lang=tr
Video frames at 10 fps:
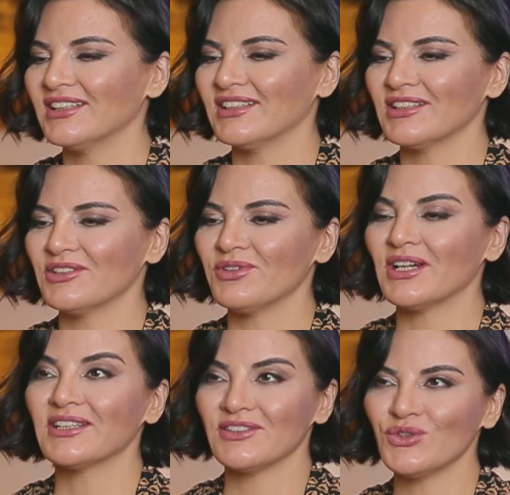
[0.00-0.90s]
e,
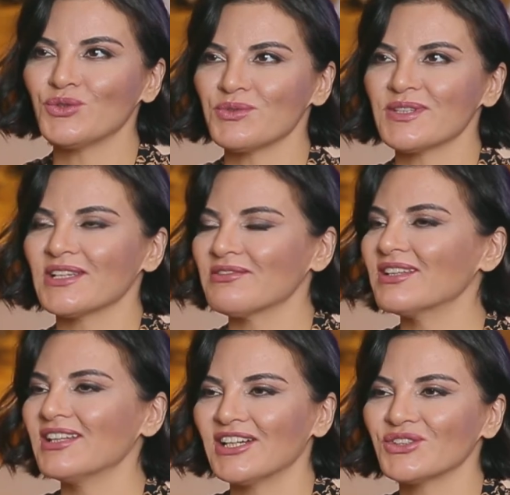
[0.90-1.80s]
fark ediyorum ki
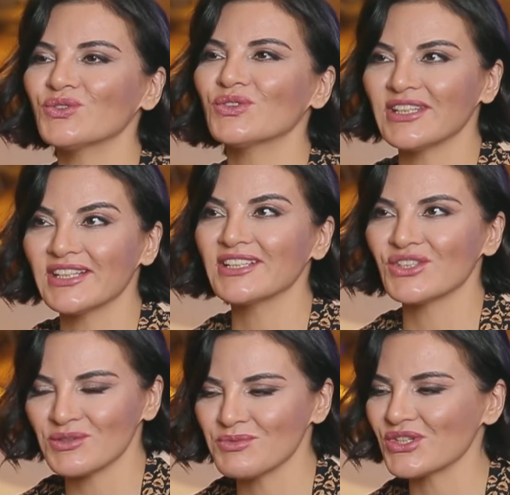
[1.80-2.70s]
sevgililer gününe
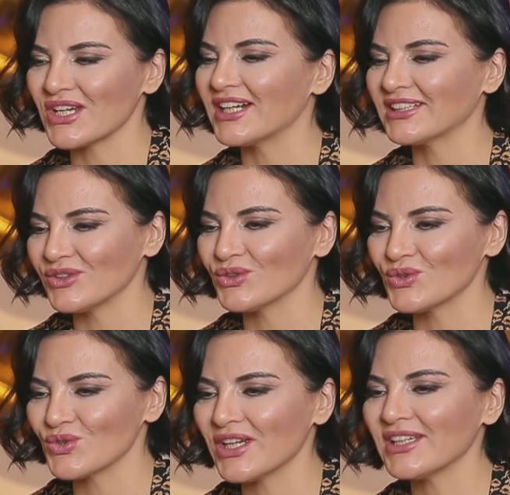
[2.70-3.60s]
yakışır bir şarkı
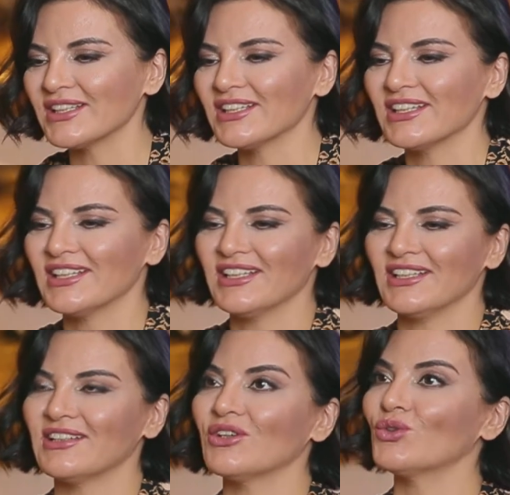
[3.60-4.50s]
olacak.
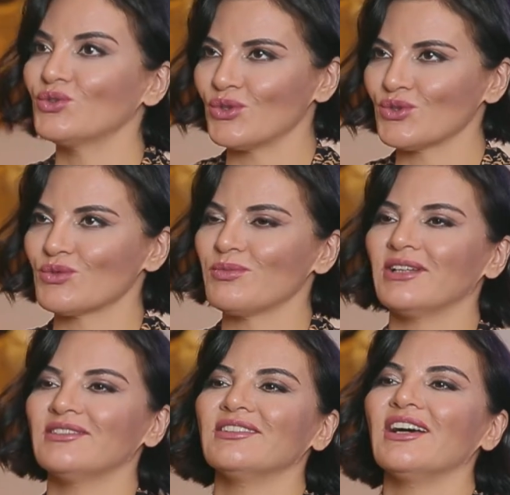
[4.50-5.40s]
14 ee,
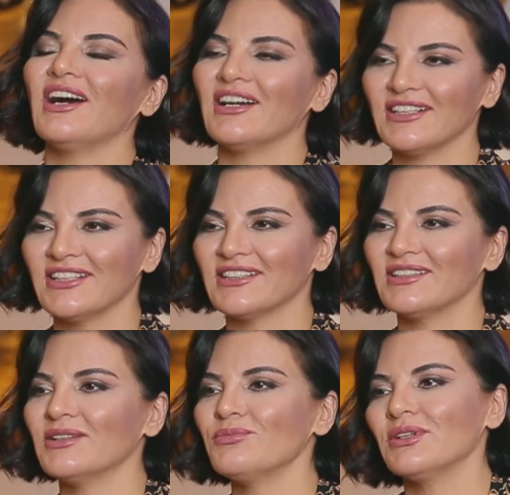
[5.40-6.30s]
Şubat'ta
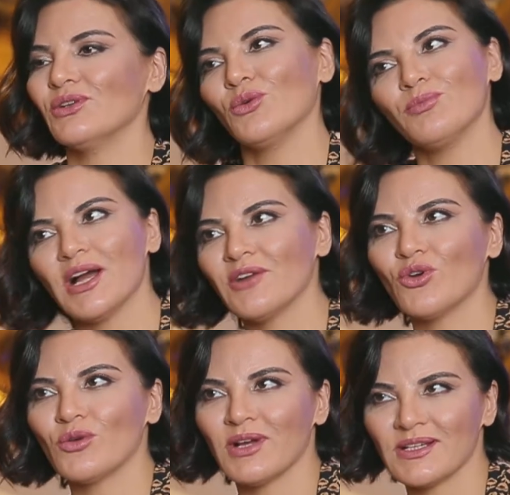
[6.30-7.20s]
Ankara'da Milyon
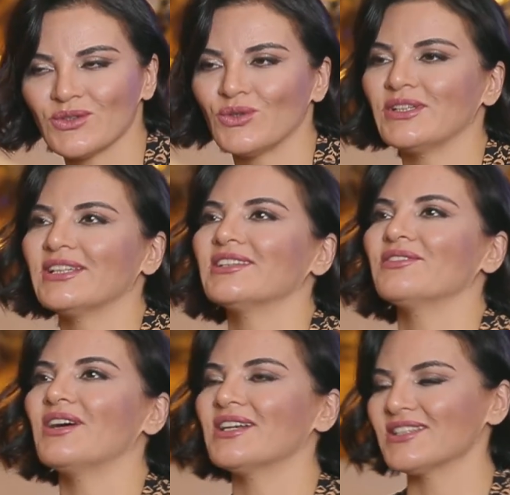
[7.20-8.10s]
Performans Hall'de ilk
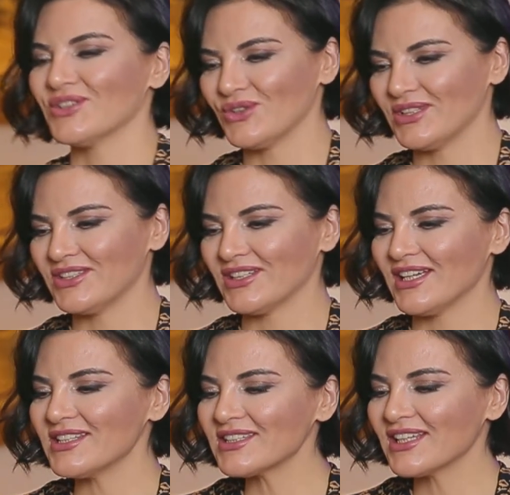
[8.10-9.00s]
defa
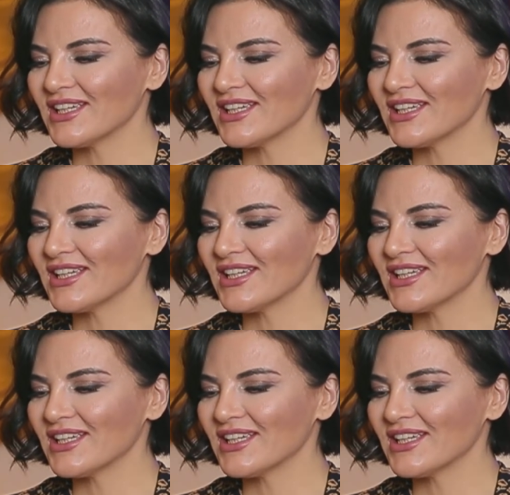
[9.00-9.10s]
söyleyeceğiz.